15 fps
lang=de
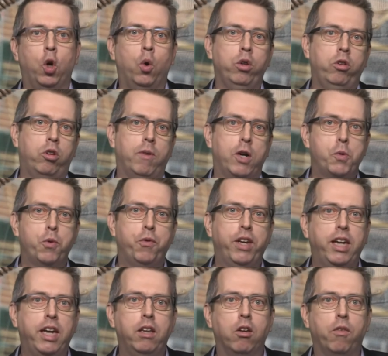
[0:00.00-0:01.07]
und zum Beispiel
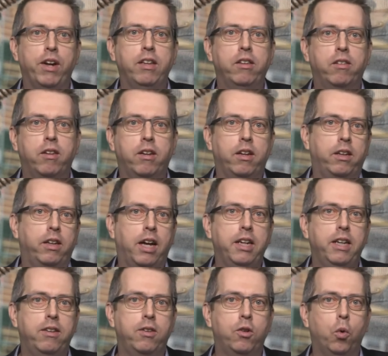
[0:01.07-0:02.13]
wegen Insolvenz da
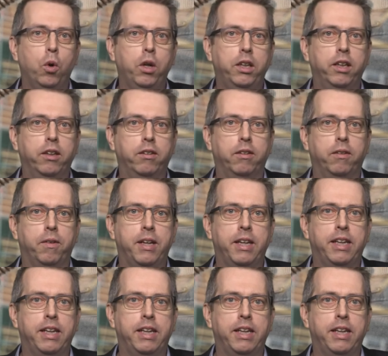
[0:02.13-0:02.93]
nichts zu holen ist.